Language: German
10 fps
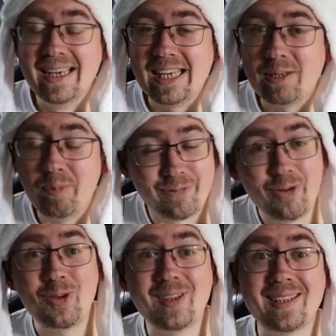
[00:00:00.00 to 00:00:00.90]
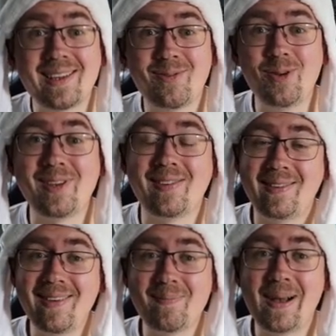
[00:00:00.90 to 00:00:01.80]
Ich befürchte, das wird jetzt
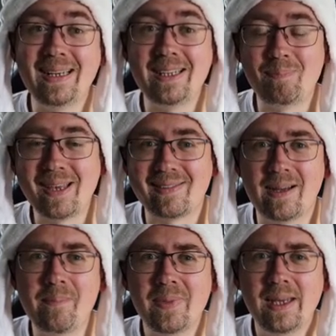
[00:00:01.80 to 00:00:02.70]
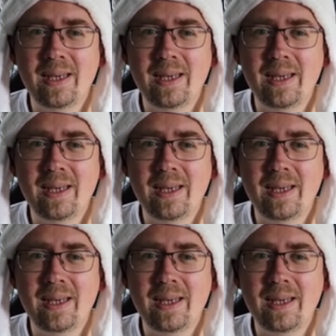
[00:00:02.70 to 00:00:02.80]
diesmal nicht besser.